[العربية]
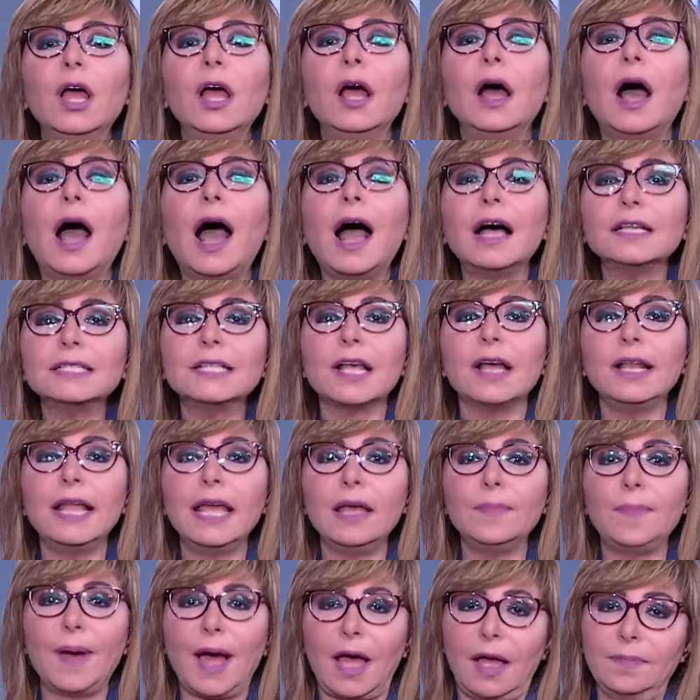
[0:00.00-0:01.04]
حصل
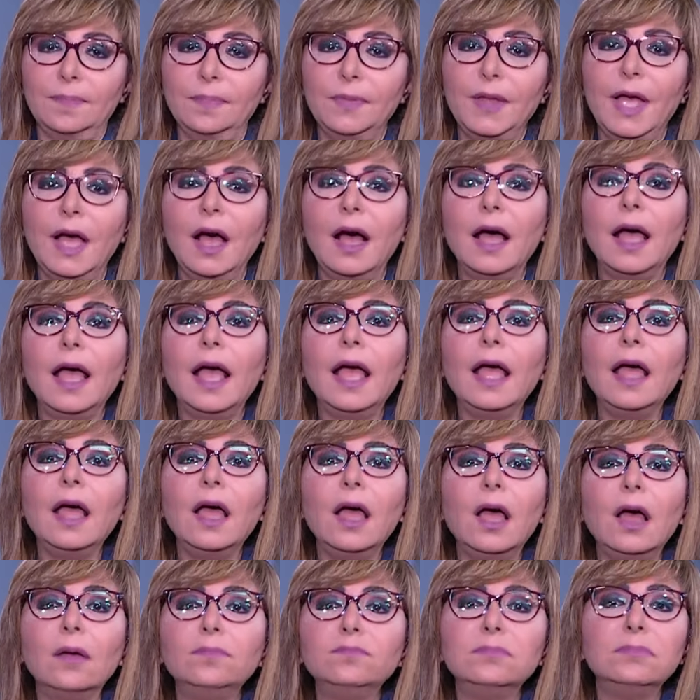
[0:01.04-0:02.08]
ايه بقى
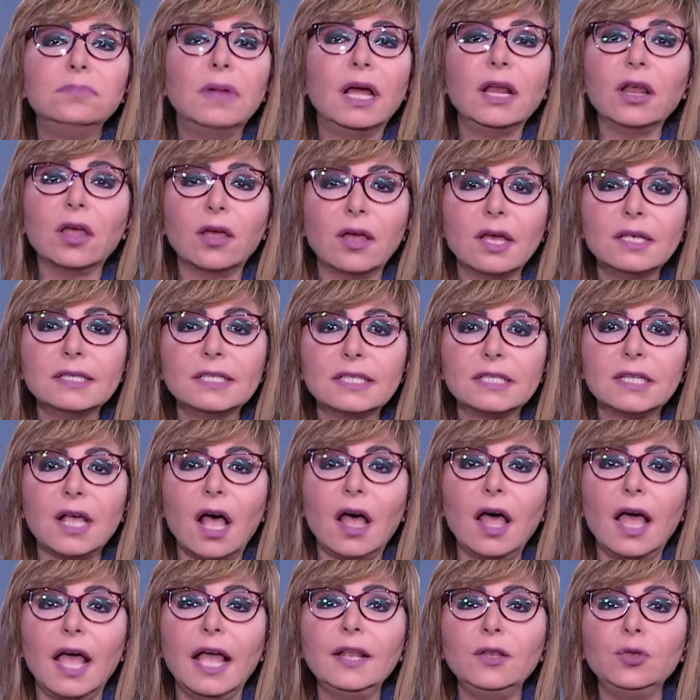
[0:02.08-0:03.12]
آه، القصه
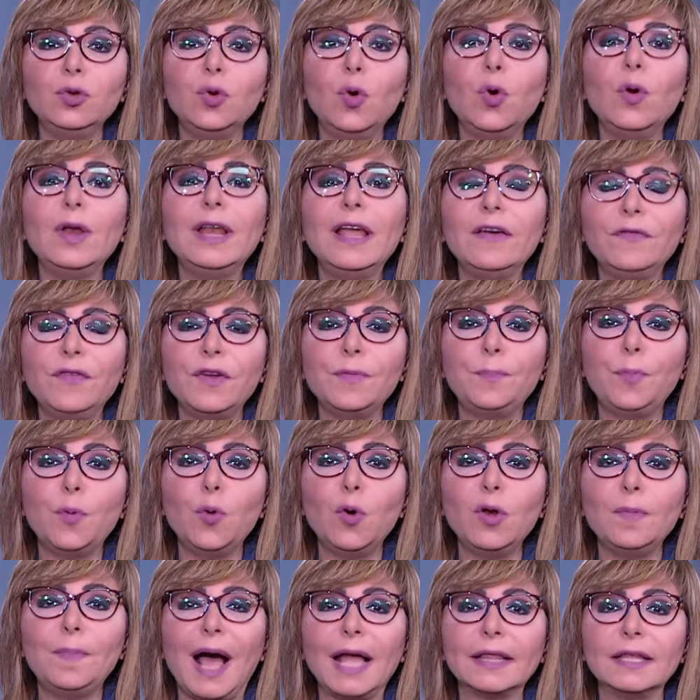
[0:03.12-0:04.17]
انه
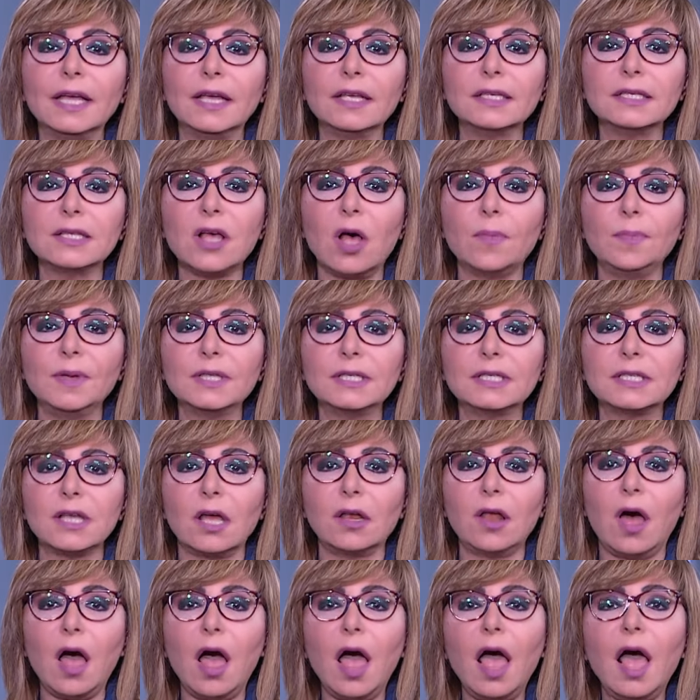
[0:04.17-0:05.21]
ليفربول بعد اصابه
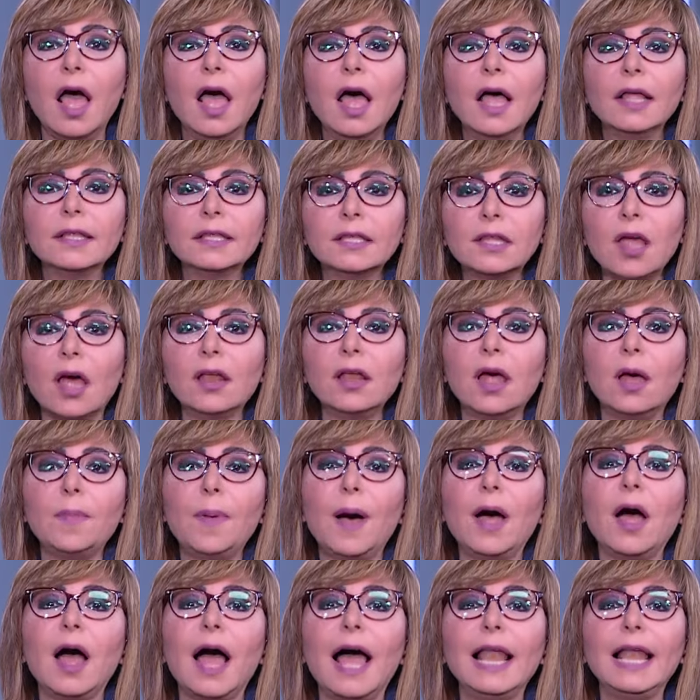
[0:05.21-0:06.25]
صلاح طلب
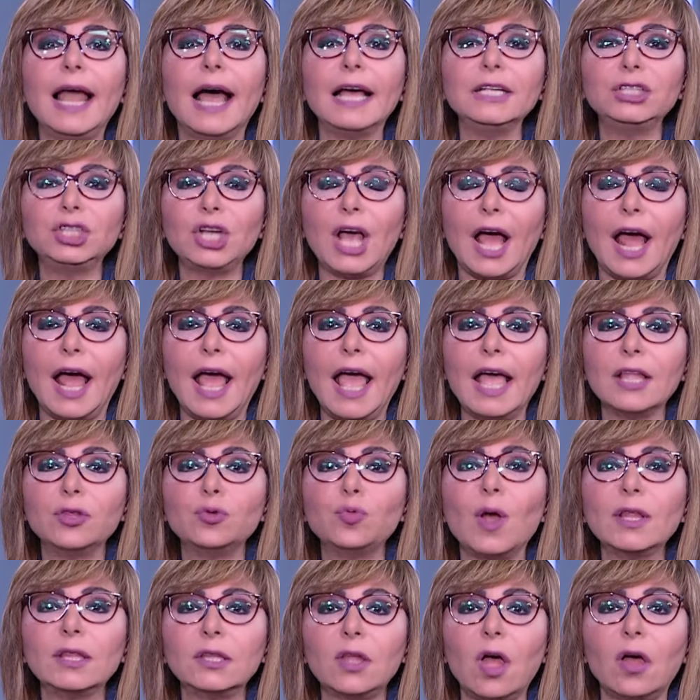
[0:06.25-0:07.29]
الاشعات
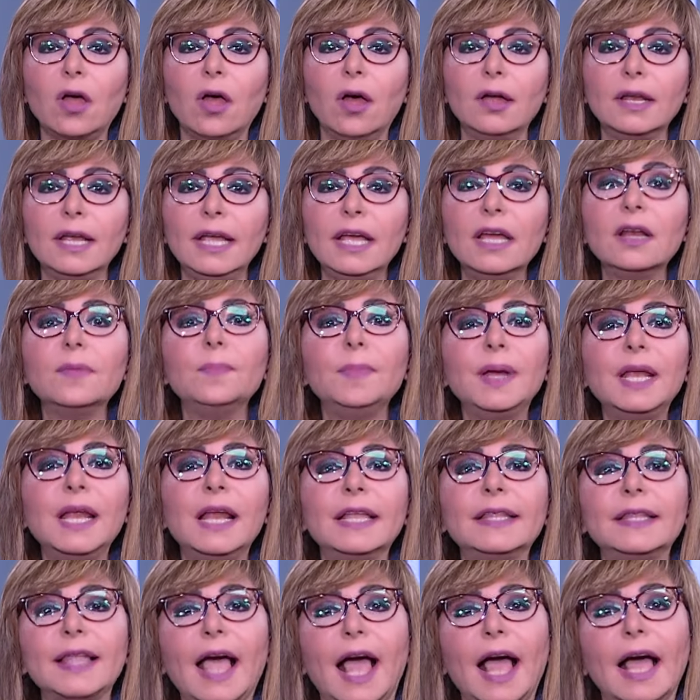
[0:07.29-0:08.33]
والتقارير من
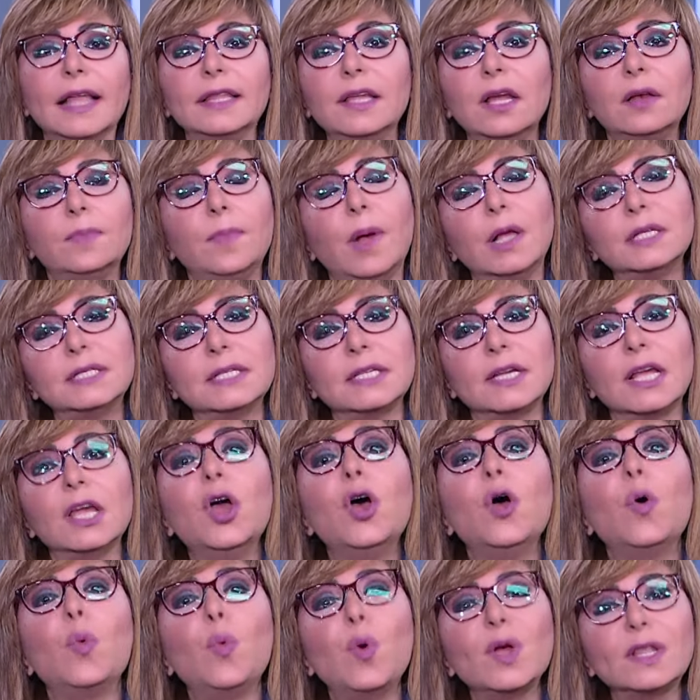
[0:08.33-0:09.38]
الاتحاد المصري
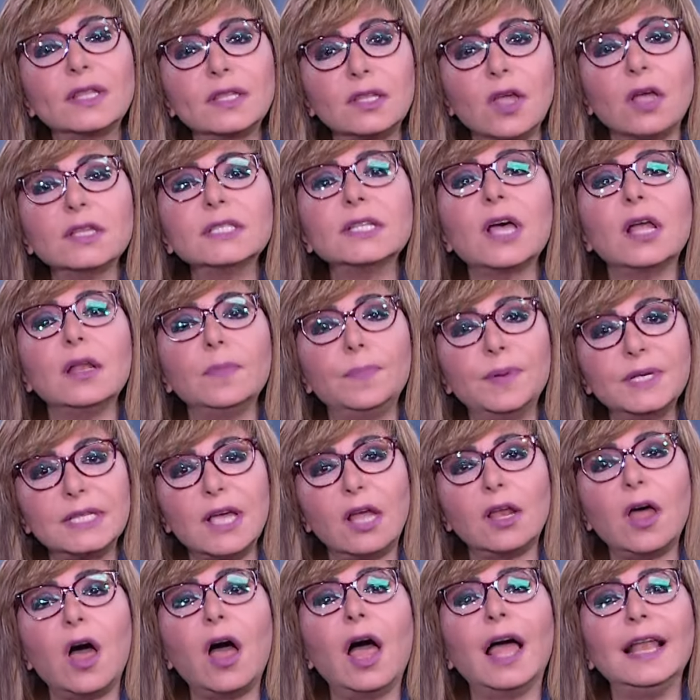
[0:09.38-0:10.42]
واتصل
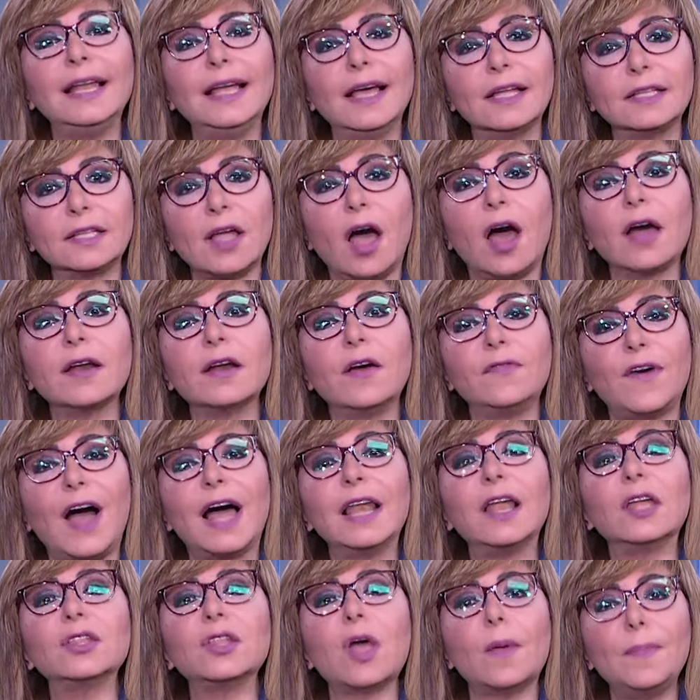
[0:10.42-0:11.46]
بصلاح ليتعرف
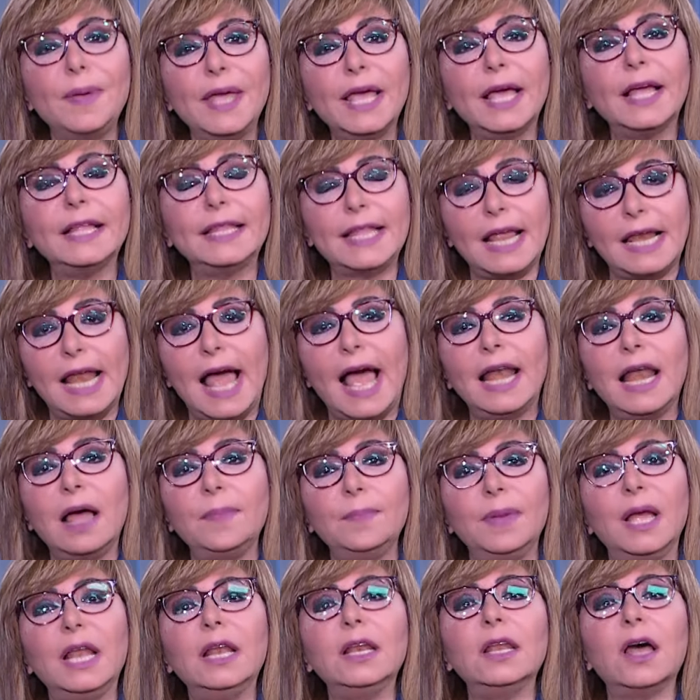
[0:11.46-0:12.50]
على طبيعه
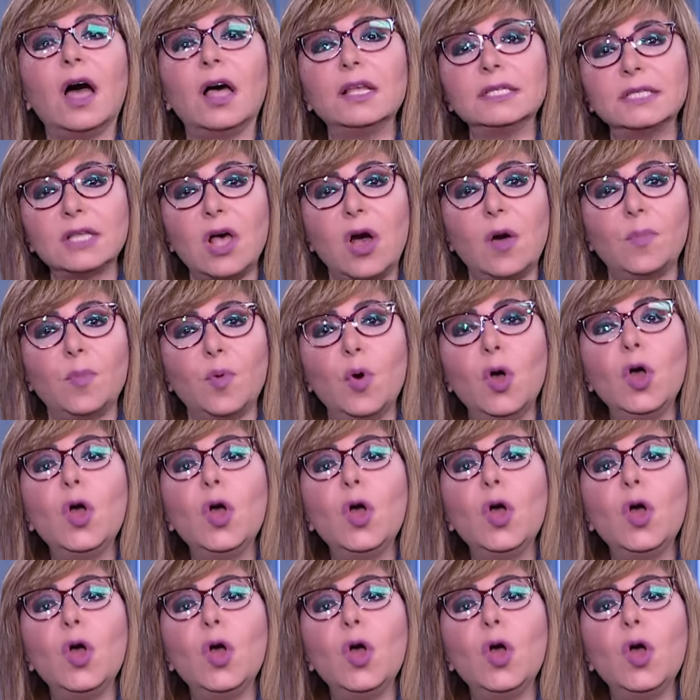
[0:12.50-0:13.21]
الالم اللي اصابه